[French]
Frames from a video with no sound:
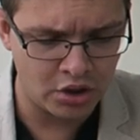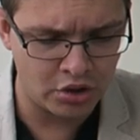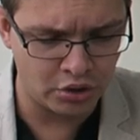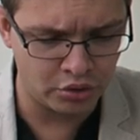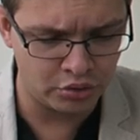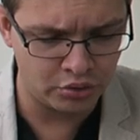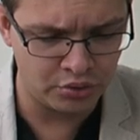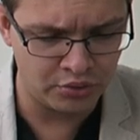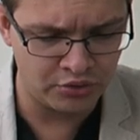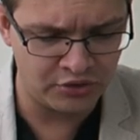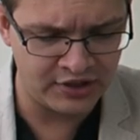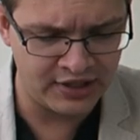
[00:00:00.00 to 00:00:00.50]

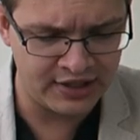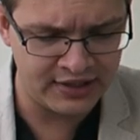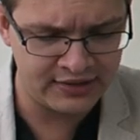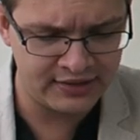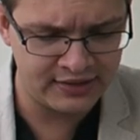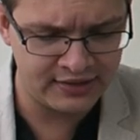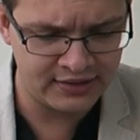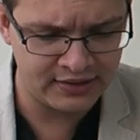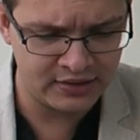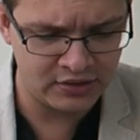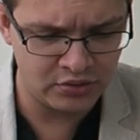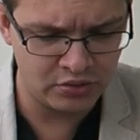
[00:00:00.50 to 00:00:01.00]
Quant aux
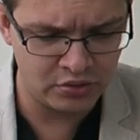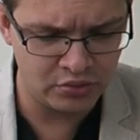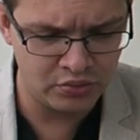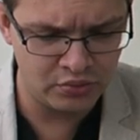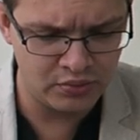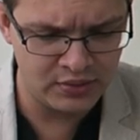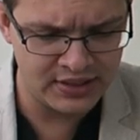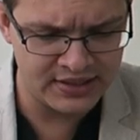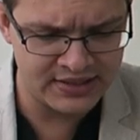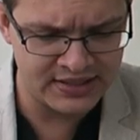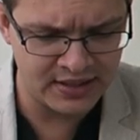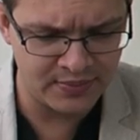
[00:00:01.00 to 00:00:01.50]
actes de
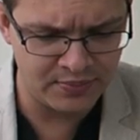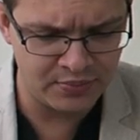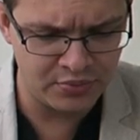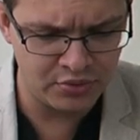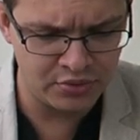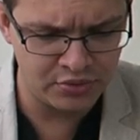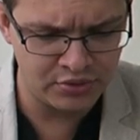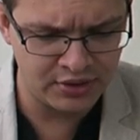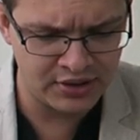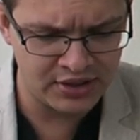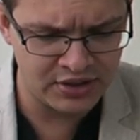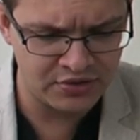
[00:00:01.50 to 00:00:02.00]
tous les
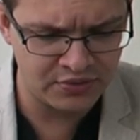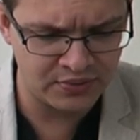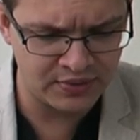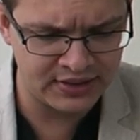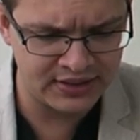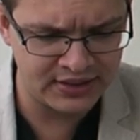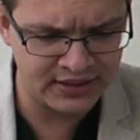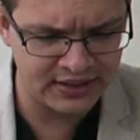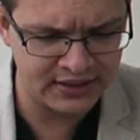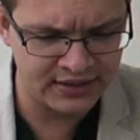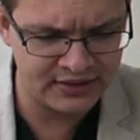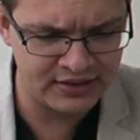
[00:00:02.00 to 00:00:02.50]
apôtres, ils ont
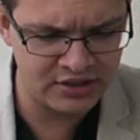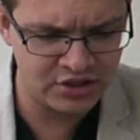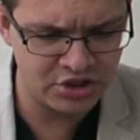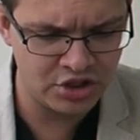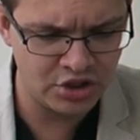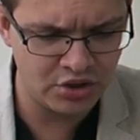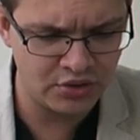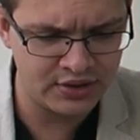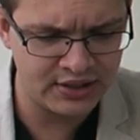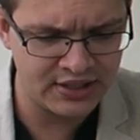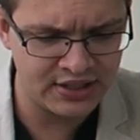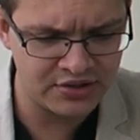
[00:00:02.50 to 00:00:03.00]
été
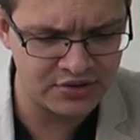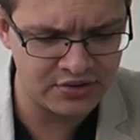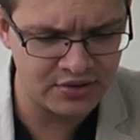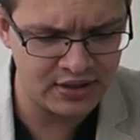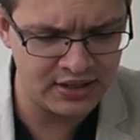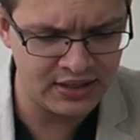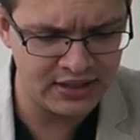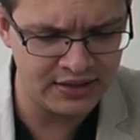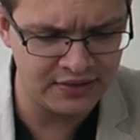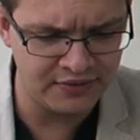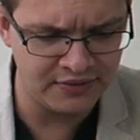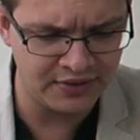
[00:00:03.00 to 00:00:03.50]
rédigés en un
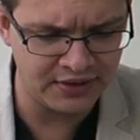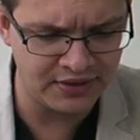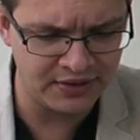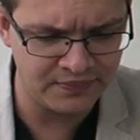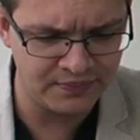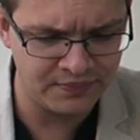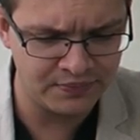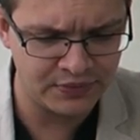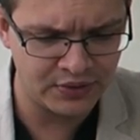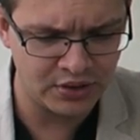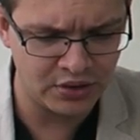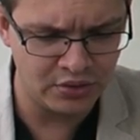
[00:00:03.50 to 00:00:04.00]
seul livre.
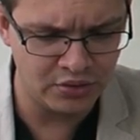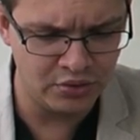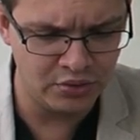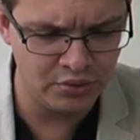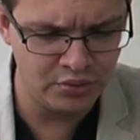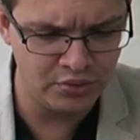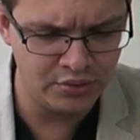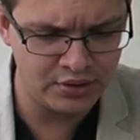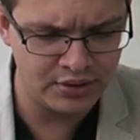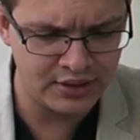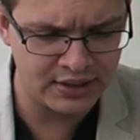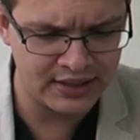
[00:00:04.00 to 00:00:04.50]

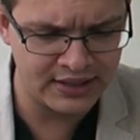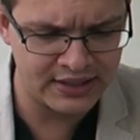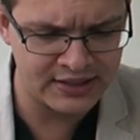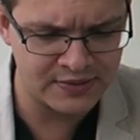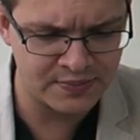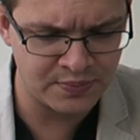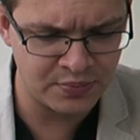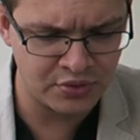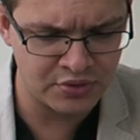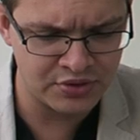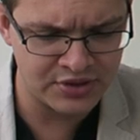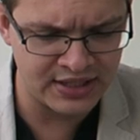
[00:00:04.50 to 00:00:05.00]
Luc
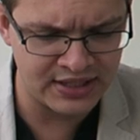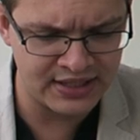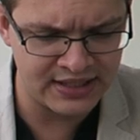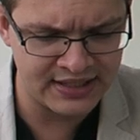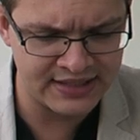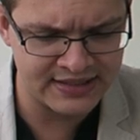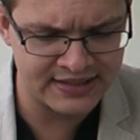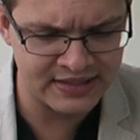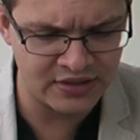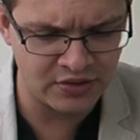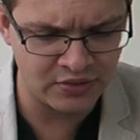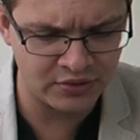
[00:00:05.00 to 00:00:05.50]
expose à
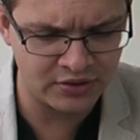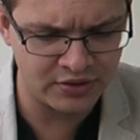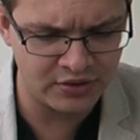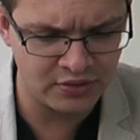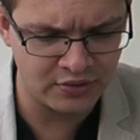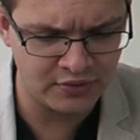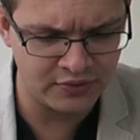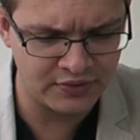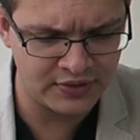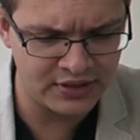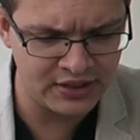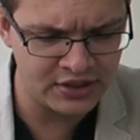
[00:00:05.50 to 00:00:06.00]
l'excellent
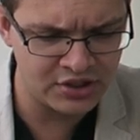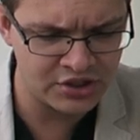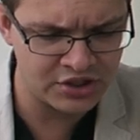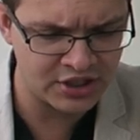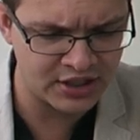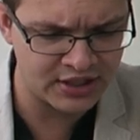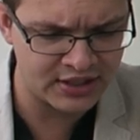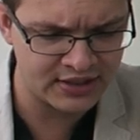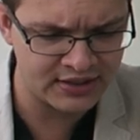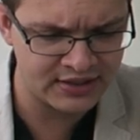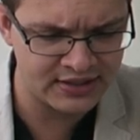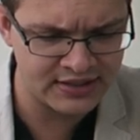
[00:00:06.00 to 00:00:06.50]
Théophile
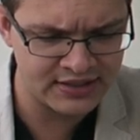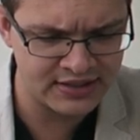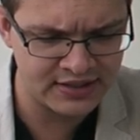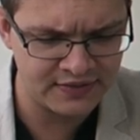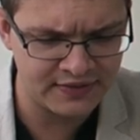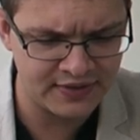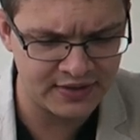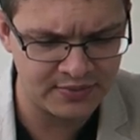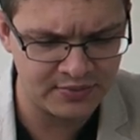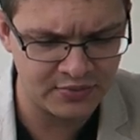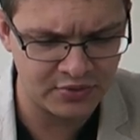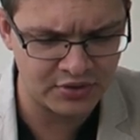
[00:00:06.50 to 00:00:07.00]
chacun des
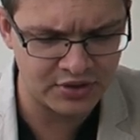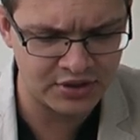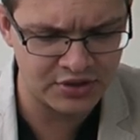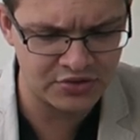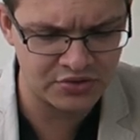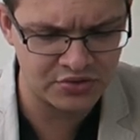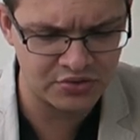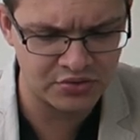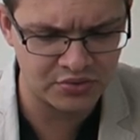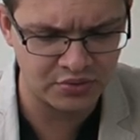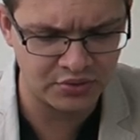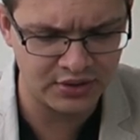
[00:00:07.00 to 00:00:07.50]
événements qui
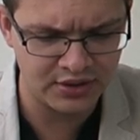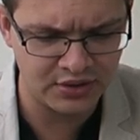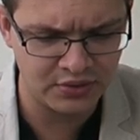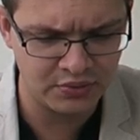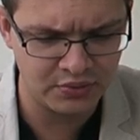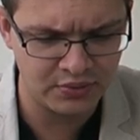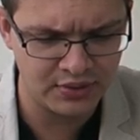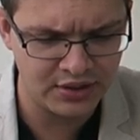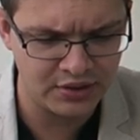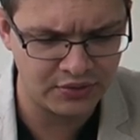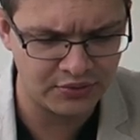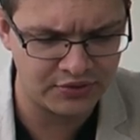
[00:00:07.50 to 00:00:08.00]
se sont
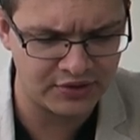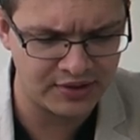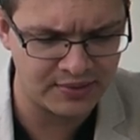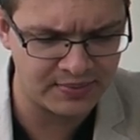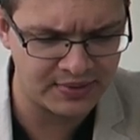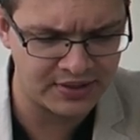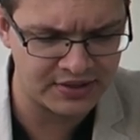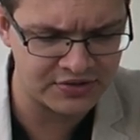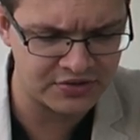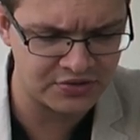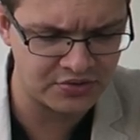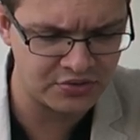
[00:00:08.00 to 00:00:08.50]
déroulés en sa
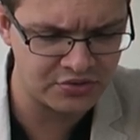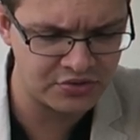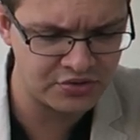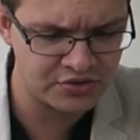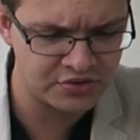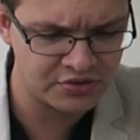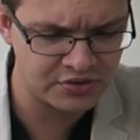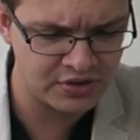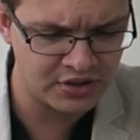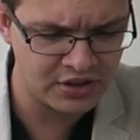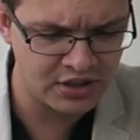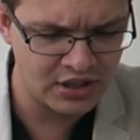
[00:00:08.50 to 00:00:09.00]

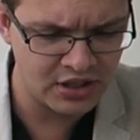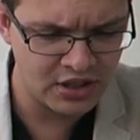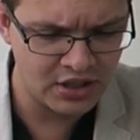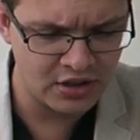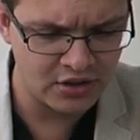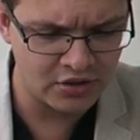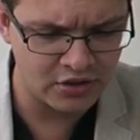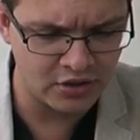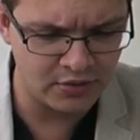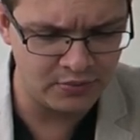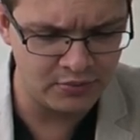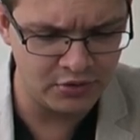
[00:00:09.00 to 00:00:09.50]
présence,
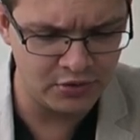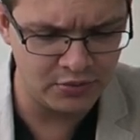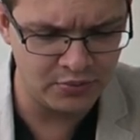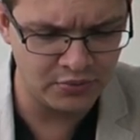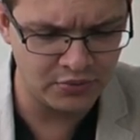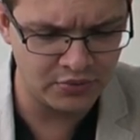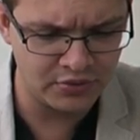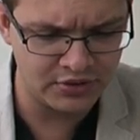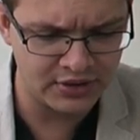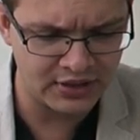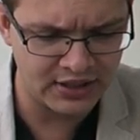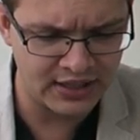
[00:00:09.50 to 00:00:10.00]
comme le
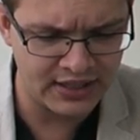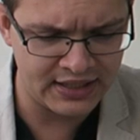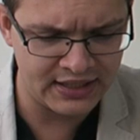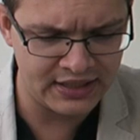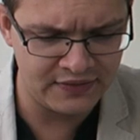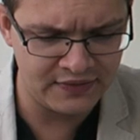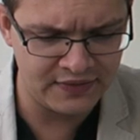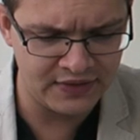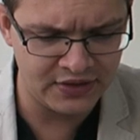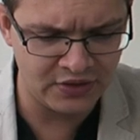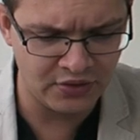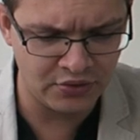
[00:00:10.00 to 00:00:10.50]
montre à
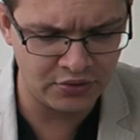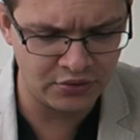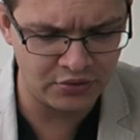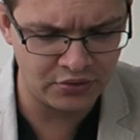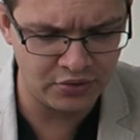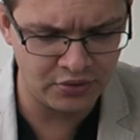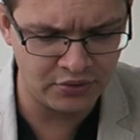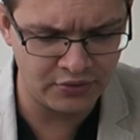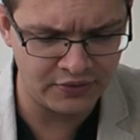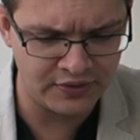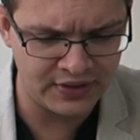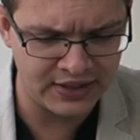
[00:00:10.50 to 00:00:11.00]

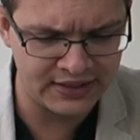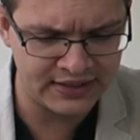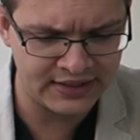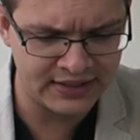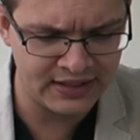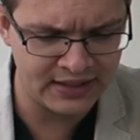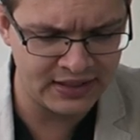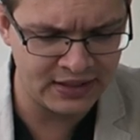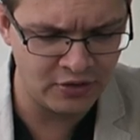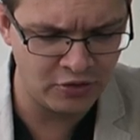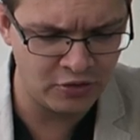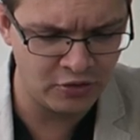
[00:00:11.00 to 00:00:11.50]
l'évidence le fait
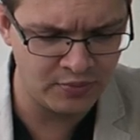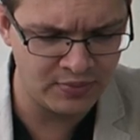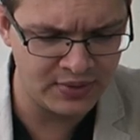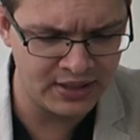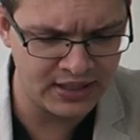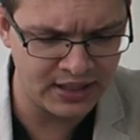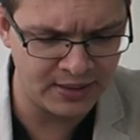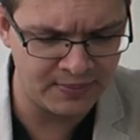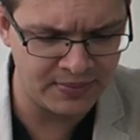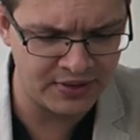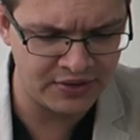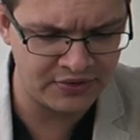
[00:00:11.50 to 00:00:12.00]
qu'il ait
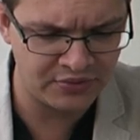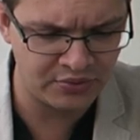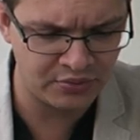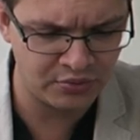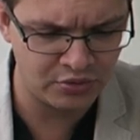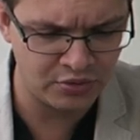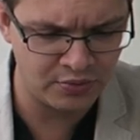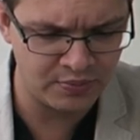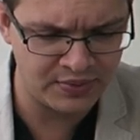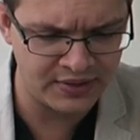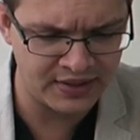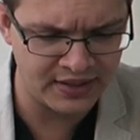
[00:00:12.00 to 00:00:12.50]
omis la
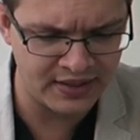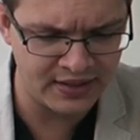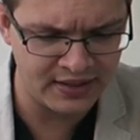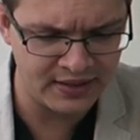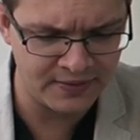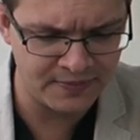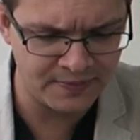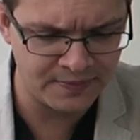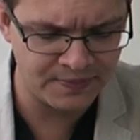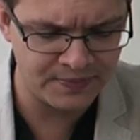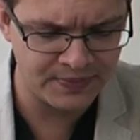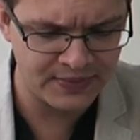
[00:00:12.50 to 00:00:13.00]
passion de Pierre,